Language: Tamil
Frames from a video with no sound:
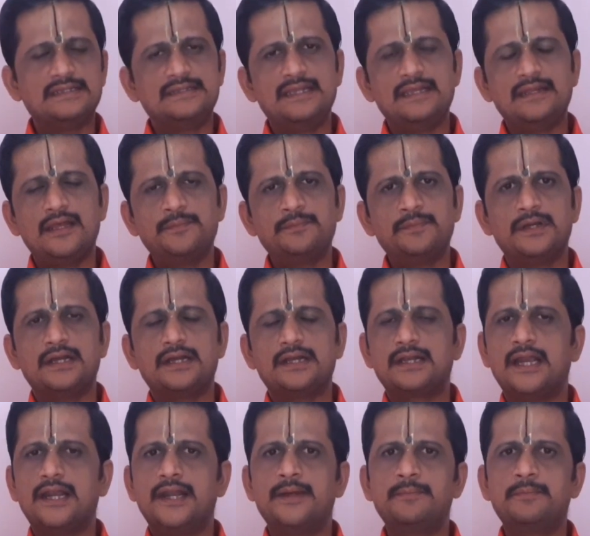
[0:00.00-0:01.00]
தினம்
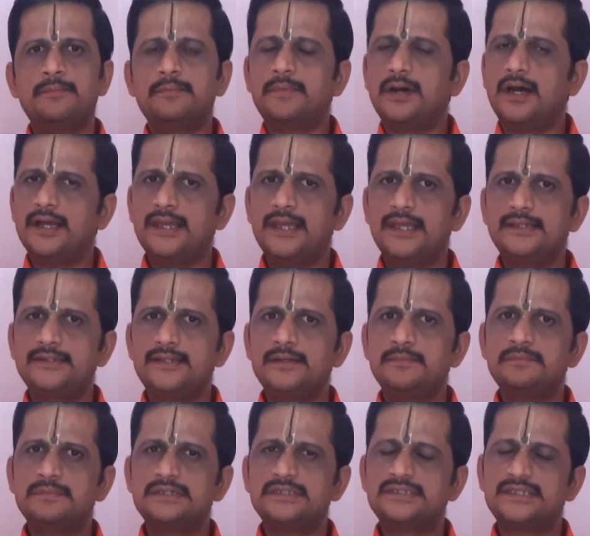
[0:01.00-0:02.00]
கணம்
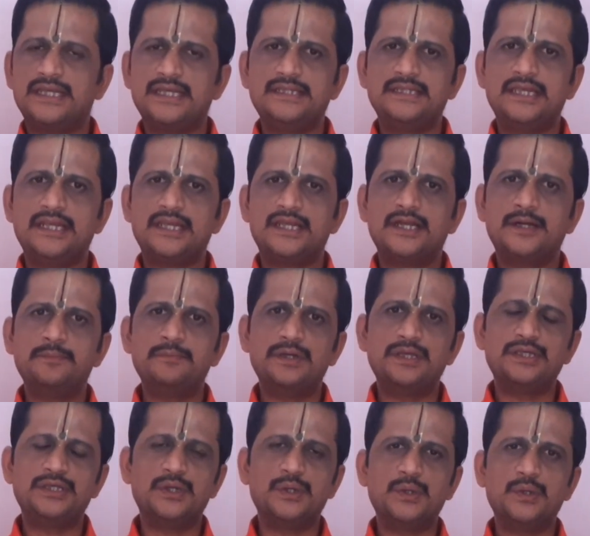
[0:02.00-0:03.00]
மாகேந்திரம் ஸ்ரீதீர்க்கம்
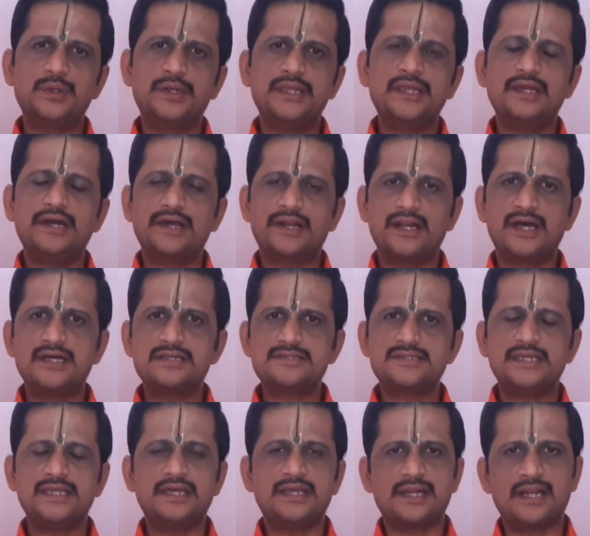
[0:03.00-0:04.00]
யோனி
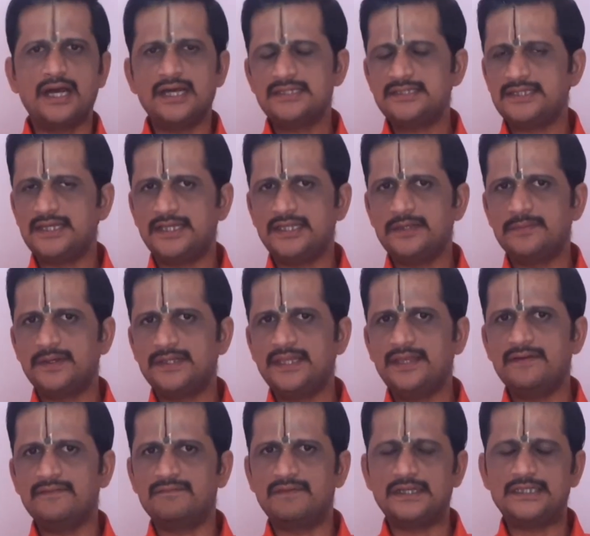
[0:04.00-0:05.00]
ராசி ராசி அதிபதி
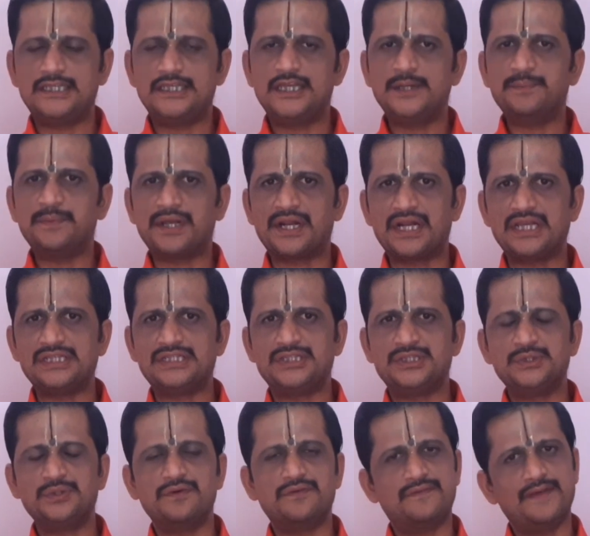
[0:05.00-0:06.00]
வசியம்
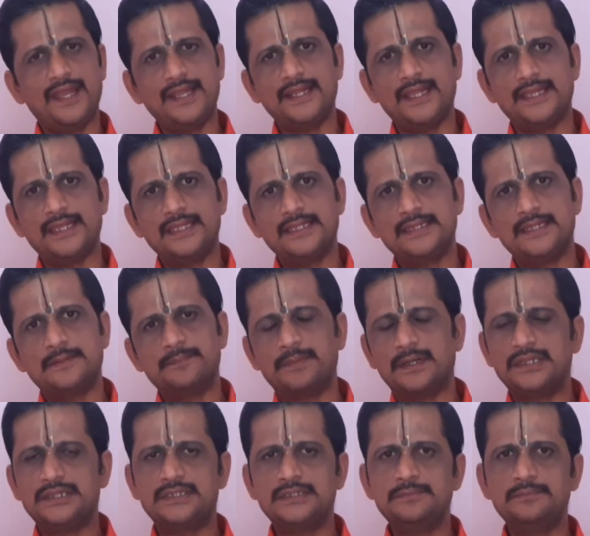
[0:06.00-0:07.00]
ரஜ்ஜு வேதை இந்த
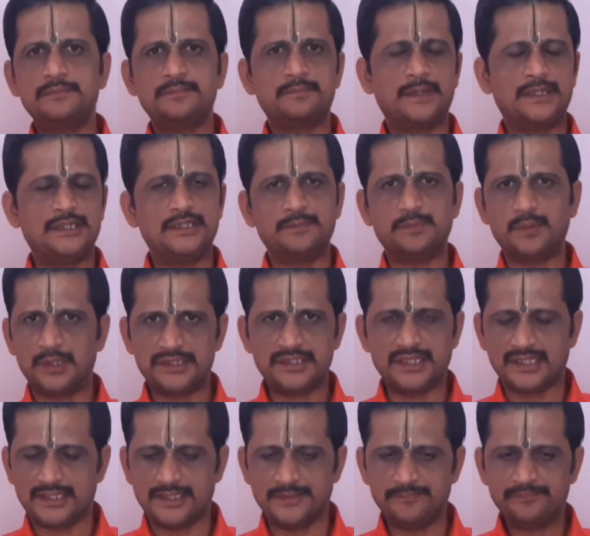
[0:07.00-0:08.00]
பத்தும் பத்து
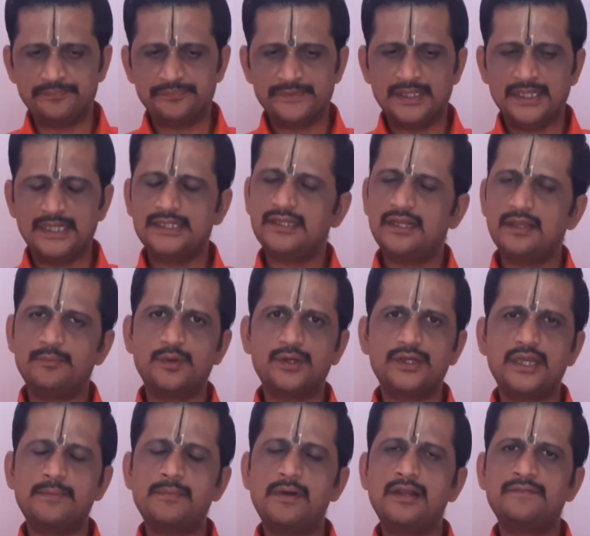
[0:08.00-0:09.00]
பொருத்தங்கள் இதில்
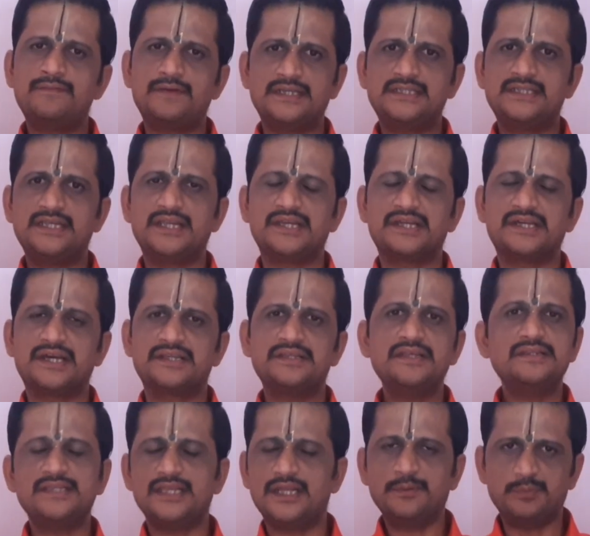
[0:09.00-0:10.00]
முக்கியமான ஃபஸ்ட்டு இருக்கிறது
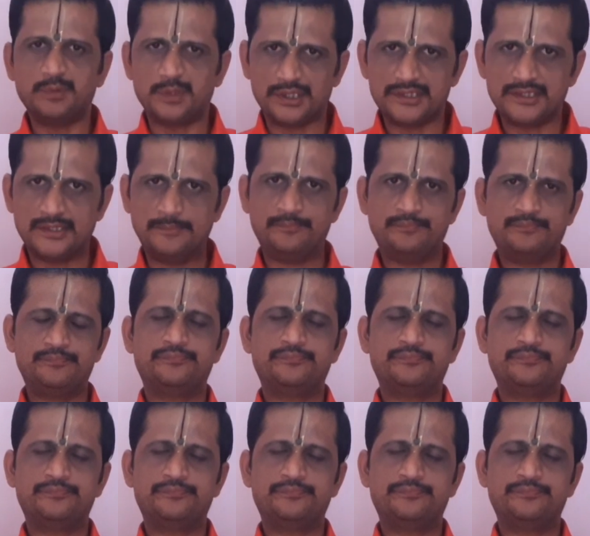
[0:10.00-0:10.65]
தினப்பொருத்தம்